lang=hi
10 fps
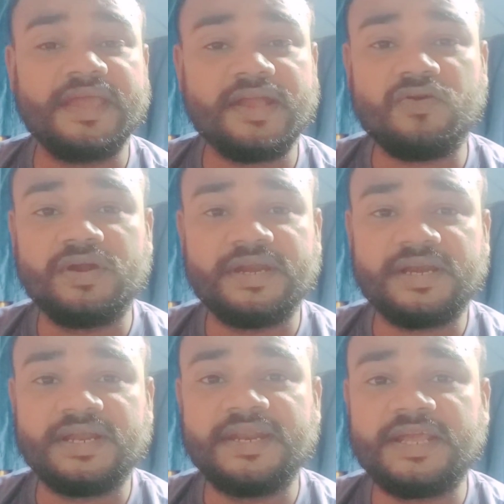एक
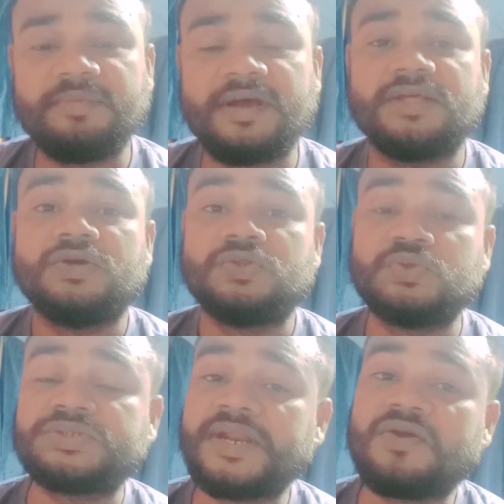कॉन्ट्रैक्ट करने के बाद
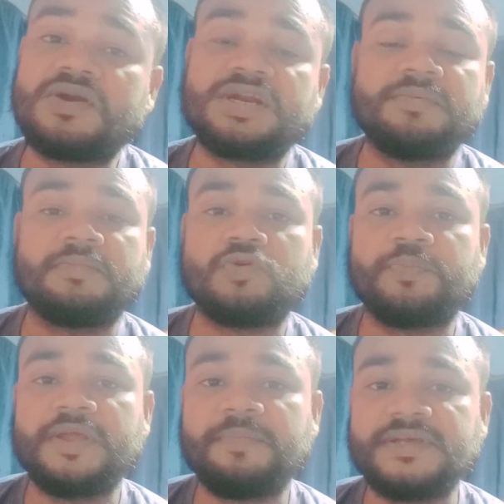दूसरे कॉन्ट्रैक्ट में हमको
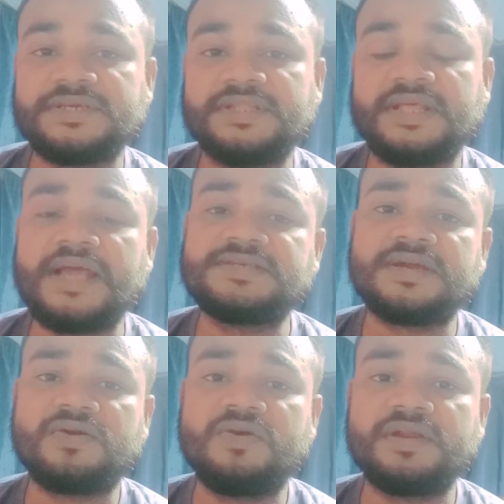फिर पैसा दे ऐसा
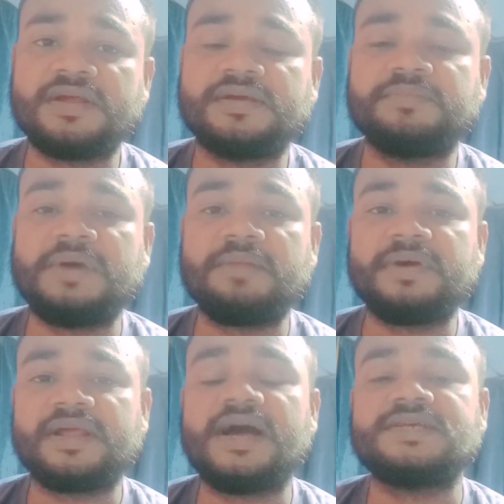कौन बार
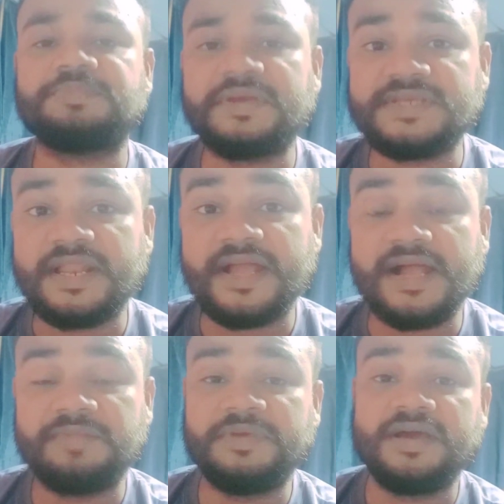बार कहाँ से पैसा
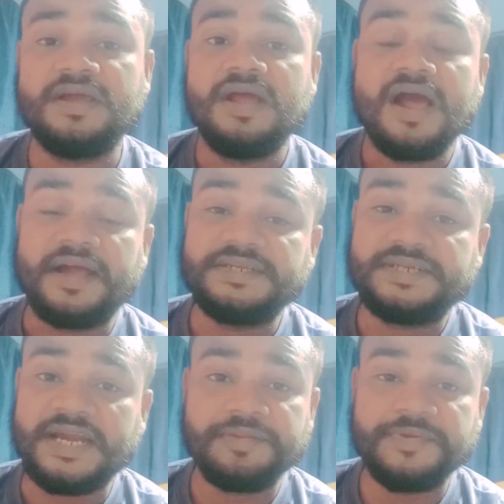लगाया आदमी यहाँ
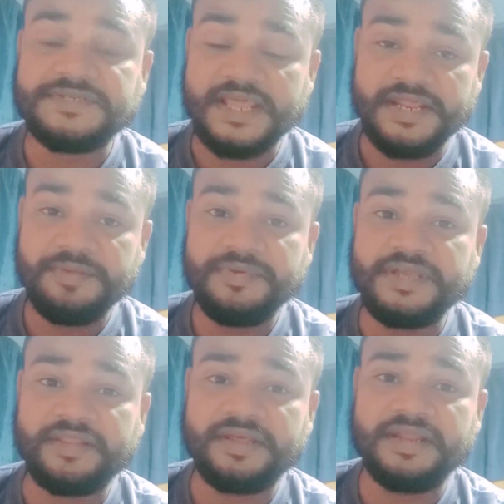स्टार्टिंग में सैलरी भी
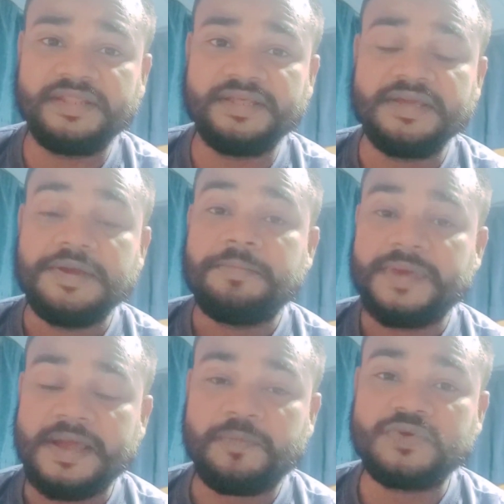ज़्यादा नहीं थी
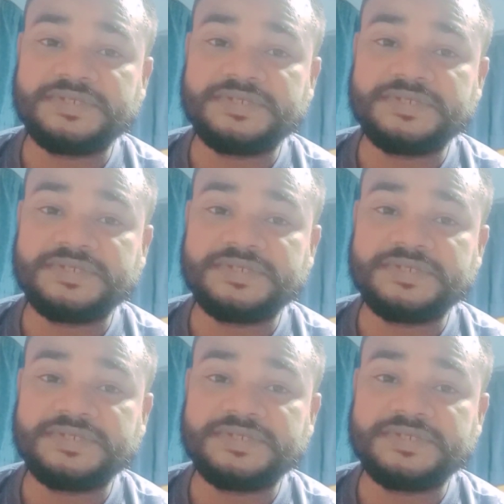मैं आपको